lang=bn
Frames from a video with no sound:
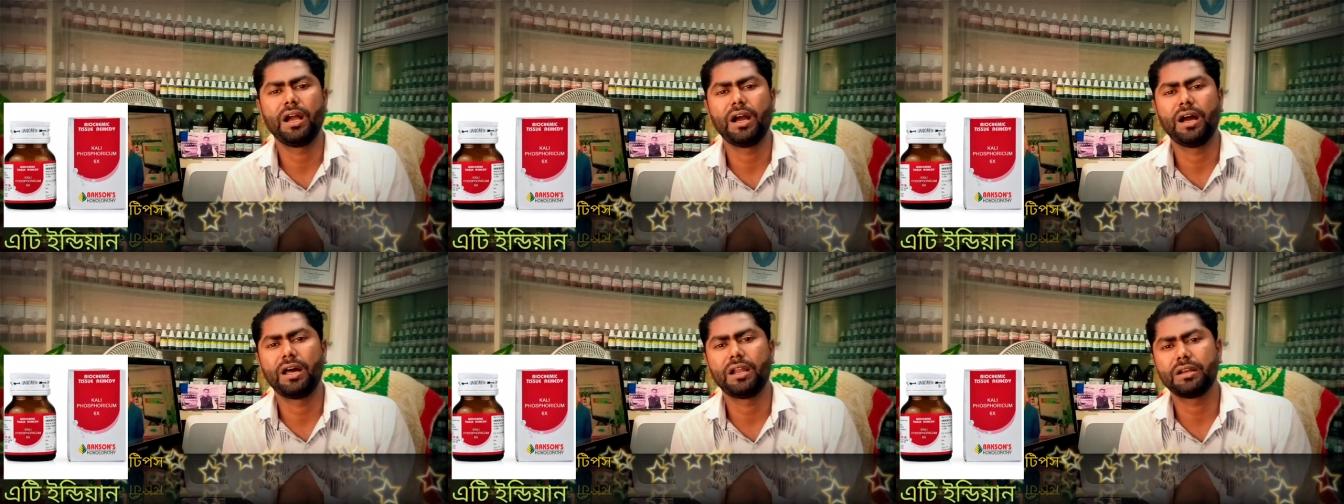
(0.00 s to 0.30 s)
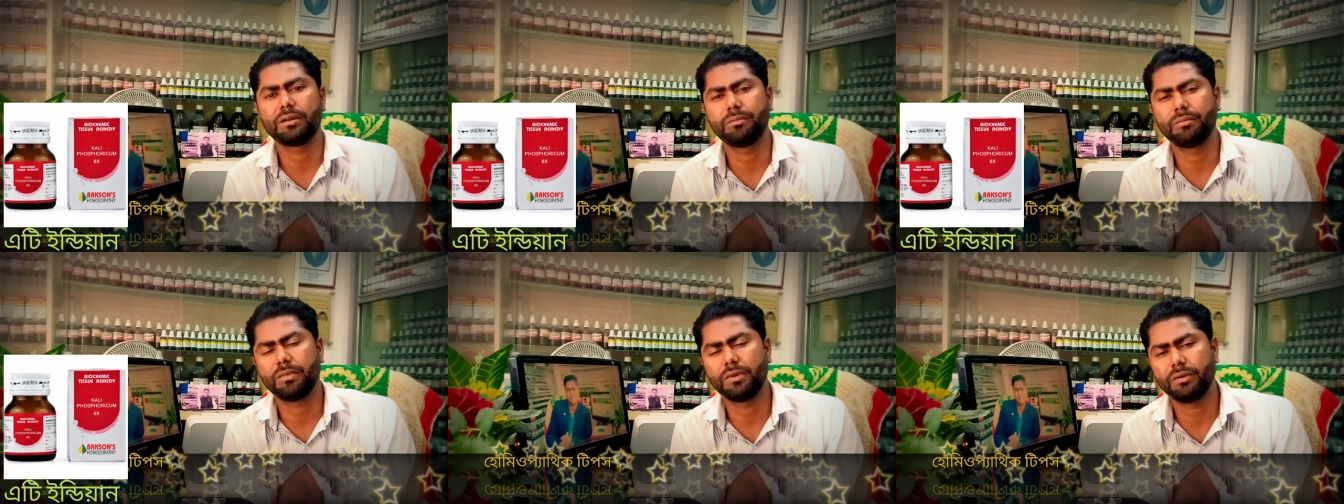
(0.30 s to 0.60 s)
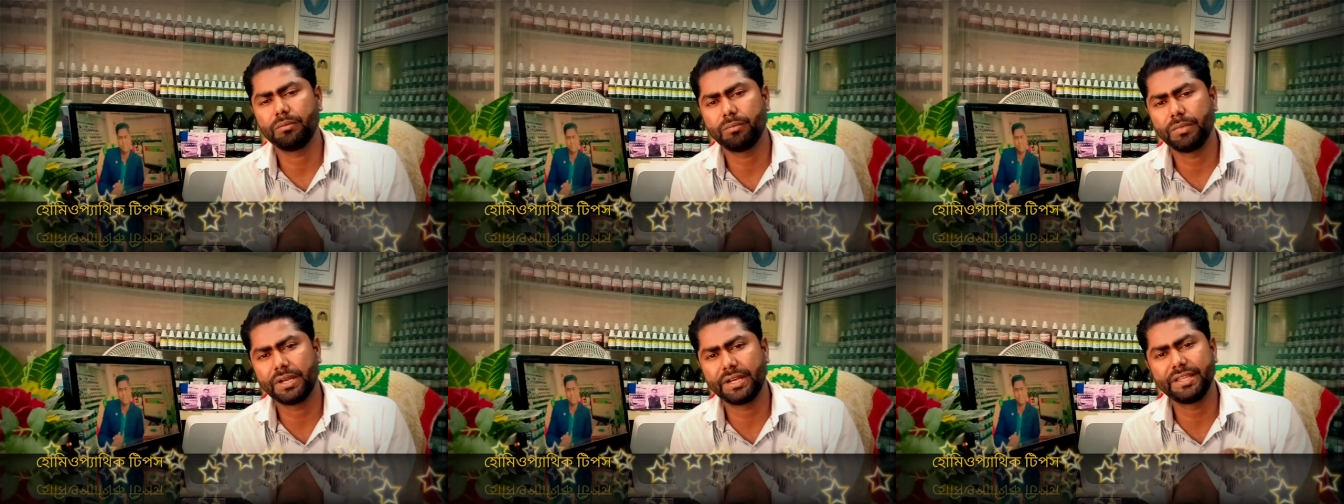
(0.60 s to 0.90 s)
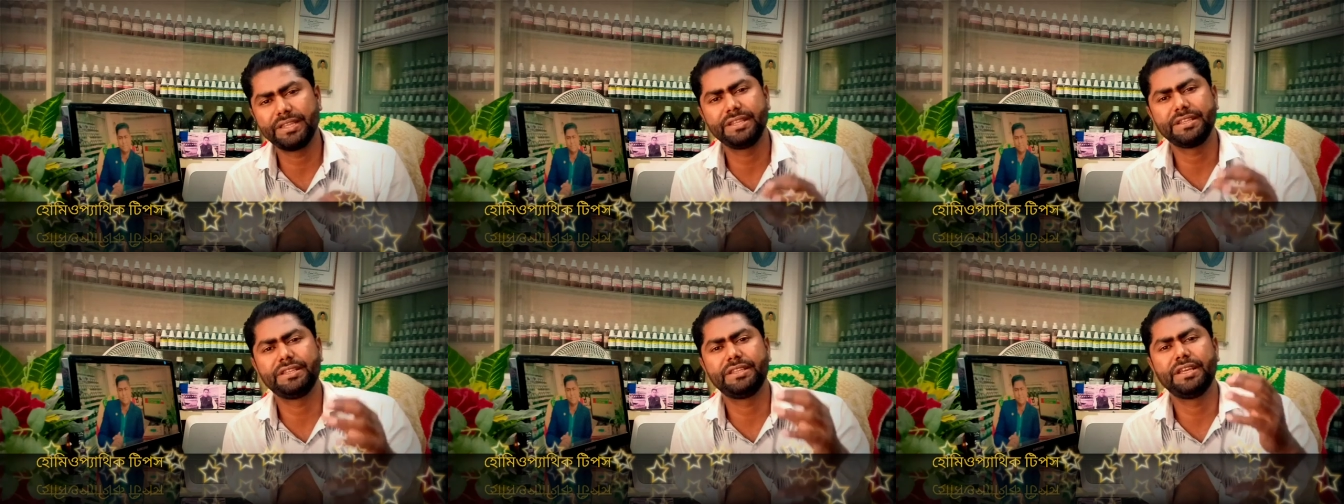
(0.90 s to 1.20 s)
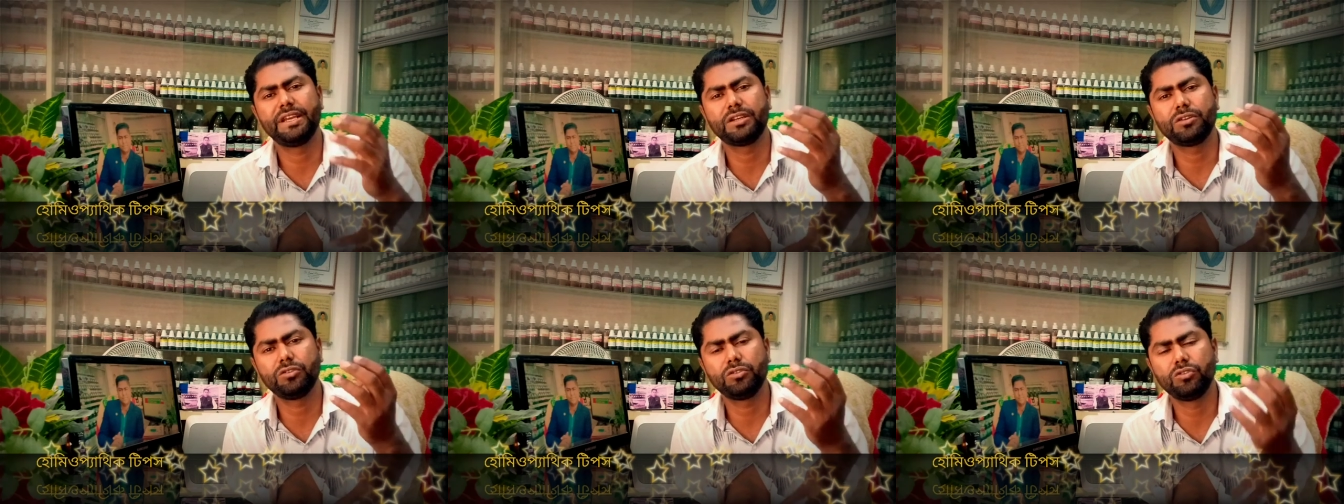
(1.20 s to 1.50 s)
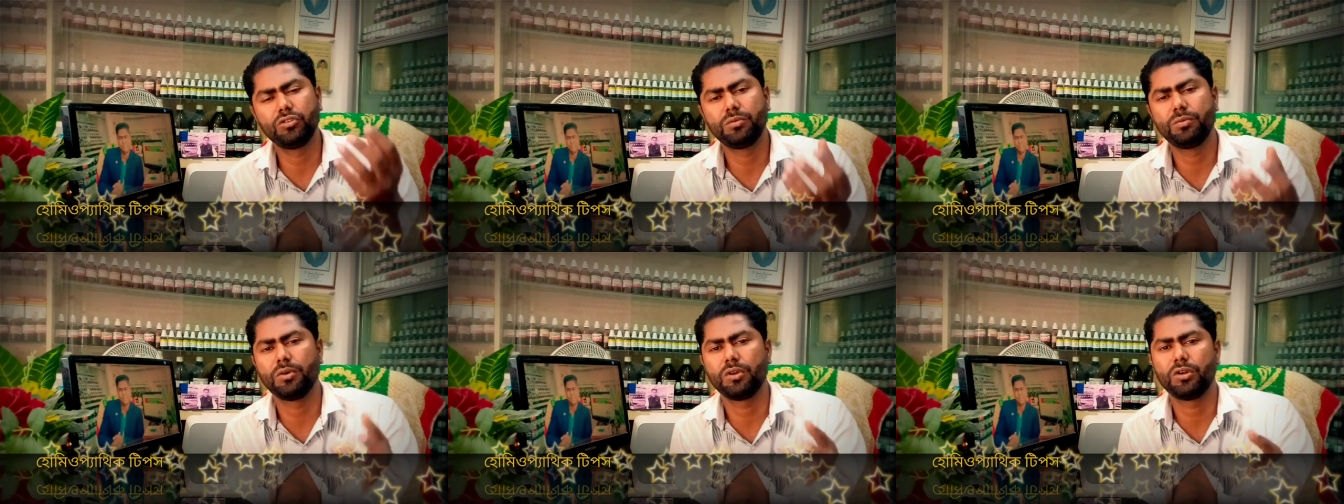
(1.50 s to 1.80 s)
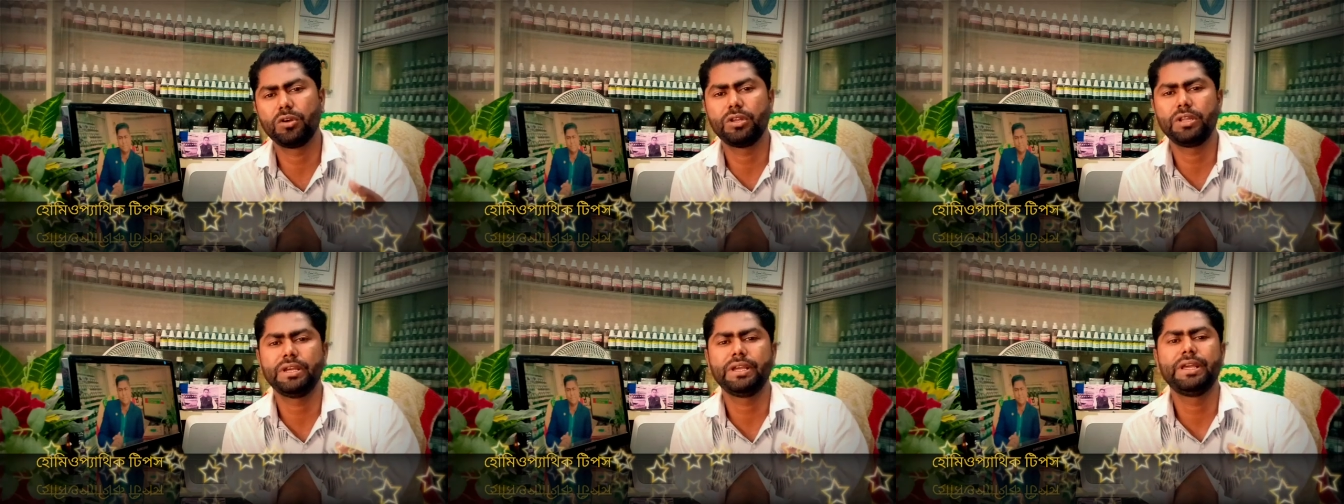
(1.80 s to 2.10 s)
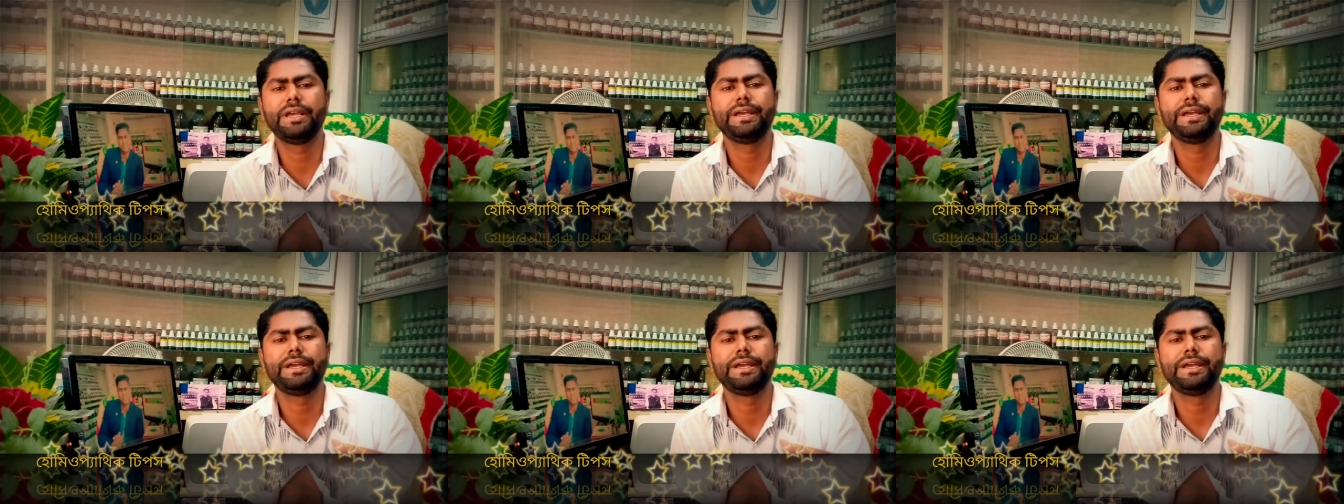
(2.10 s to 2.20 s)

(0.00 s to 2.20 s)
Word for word: আর মানের দিক দিয়ে একটু দুর্বল হলে